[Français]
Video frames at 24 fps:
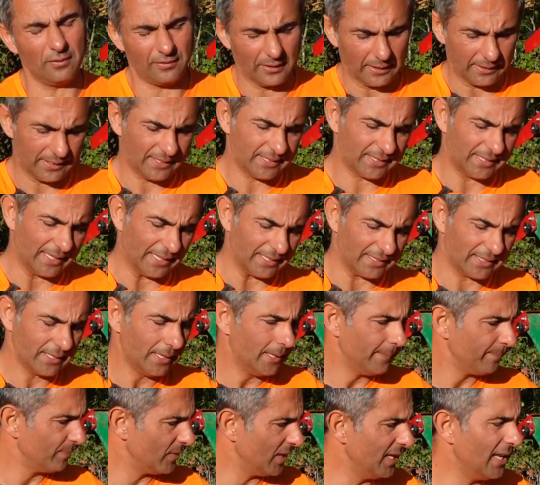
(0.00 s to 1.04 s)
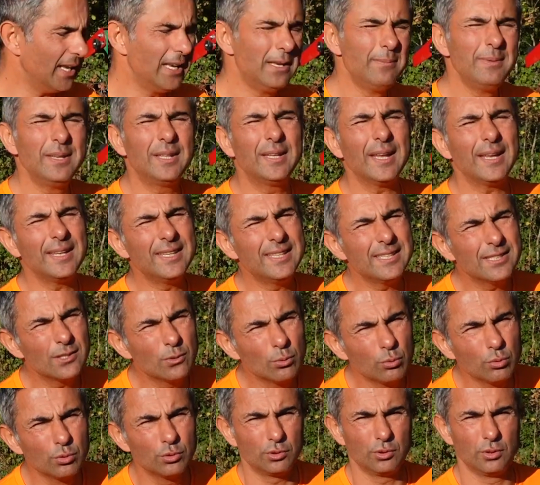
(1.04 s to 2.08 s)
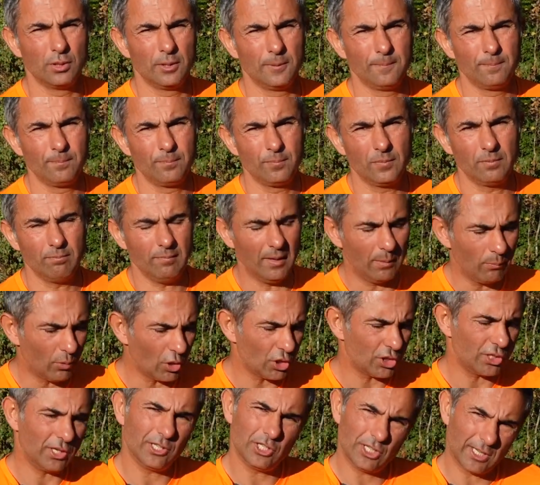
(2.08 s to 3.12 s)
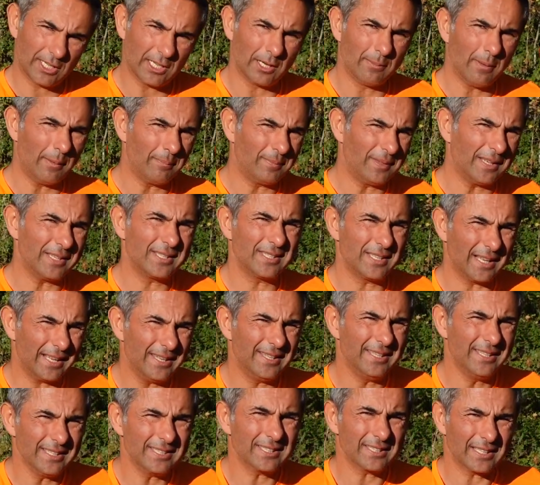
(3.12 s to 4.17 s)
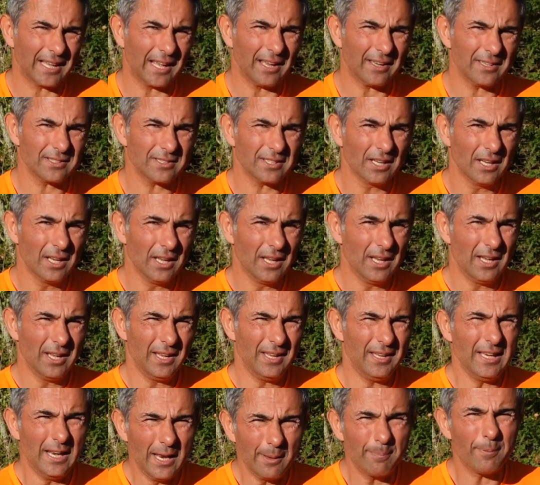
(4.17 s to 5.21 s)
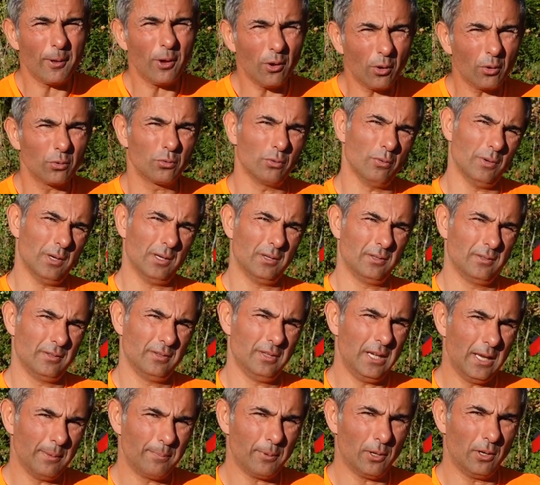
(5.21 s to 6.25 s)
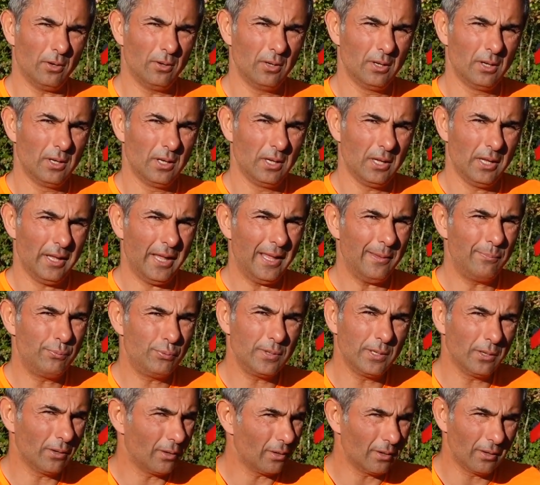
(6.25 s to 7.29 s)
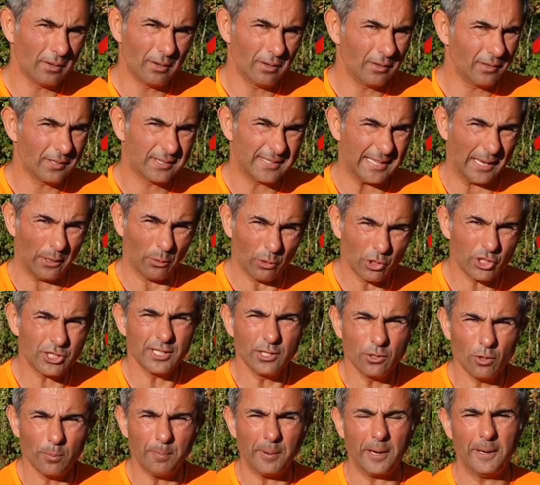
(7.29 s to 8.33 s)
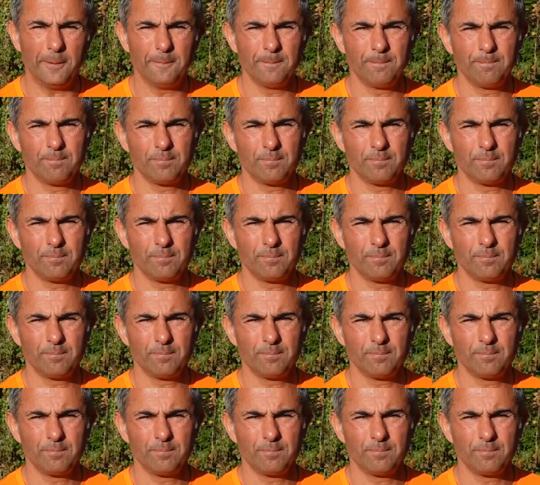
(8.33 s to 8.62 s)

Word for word: enfin 10-15. Il est limité à 10-12. Mais moi, je l'ai quand même testé à 10-15. Il les prend, quoi. Il les prend. Et puis, ça euh, ça rechigne pas.